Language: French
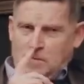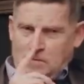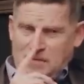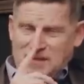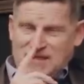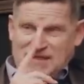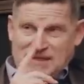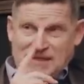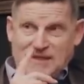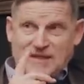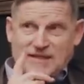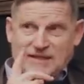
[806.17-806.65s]

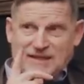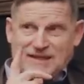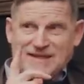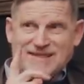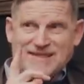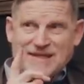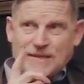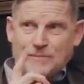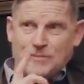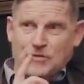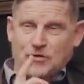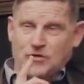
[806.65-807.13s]
mais c'était
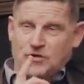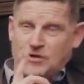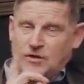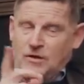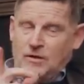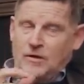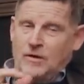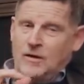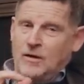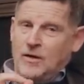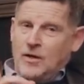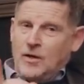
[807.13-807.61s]
très
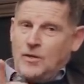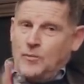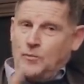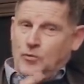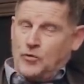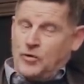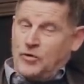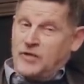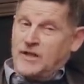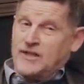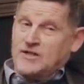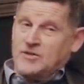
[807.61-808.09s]
important
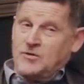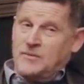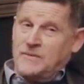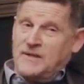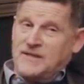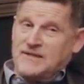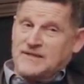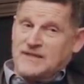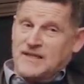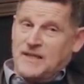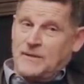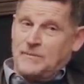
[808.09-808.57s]
pour une raison
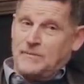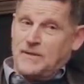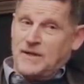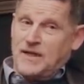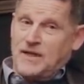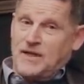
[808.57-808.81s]
bien simple.